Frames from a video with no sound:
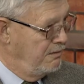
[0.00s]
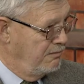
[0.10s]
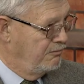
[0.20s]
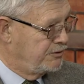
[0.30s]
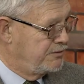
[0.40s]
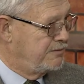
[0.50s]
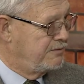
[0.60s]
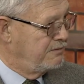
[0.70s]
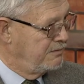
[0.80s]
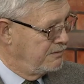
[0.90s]
вот
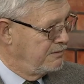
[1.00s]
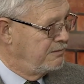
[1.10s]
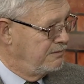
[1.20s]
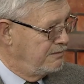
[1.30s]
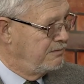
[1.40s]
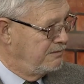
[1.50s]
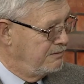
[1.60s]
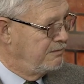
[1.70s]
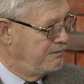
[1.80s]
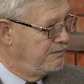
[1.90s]
э,
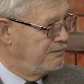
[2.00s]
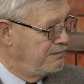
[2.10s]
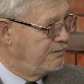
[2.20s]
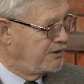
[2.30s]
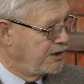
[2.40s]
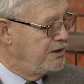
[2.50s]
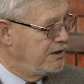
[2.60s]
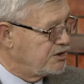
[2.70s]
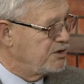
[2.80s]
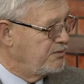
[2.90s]

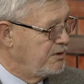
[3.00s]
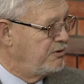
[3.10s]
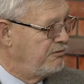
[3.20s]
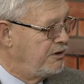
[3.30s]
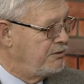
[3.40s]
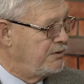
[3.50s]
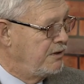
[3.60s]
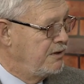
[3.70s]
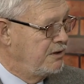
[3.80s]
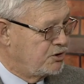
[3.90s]
такие ошибки бывают
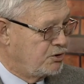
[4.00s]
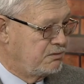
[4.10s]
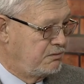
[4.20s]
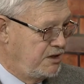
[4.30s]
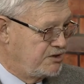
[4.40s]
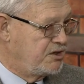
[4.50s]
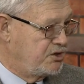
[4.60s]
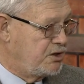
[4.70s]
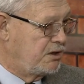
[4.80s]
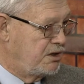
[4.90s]
что есть
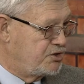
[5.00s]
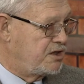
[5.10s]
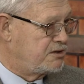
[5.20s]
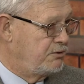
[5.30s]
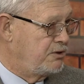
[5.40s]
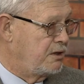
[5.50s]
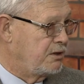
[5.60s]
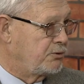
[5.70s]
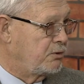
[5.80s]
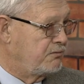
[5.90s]
значительная часть людей,
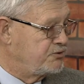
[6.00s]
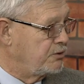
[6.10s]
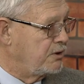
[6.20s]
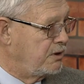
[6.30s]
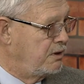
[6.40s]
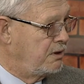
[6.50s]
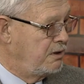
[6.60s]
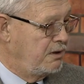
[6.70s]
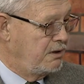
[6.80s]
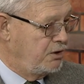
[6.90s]
которые все-таки
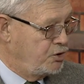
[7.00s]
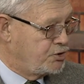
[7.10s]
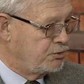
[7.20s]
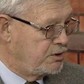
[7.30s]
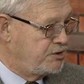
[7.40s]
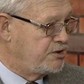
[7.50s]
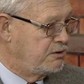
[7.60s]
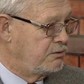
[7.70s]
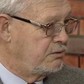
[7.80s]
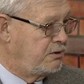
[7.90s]
ищут
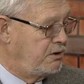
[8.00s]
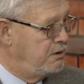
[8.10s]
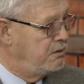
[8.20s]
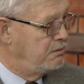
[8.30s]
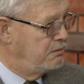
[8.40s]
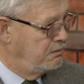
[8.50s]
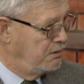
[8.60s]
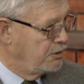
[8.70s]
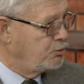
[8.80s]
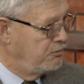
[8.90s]
истину и э,
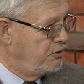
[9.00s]
готовы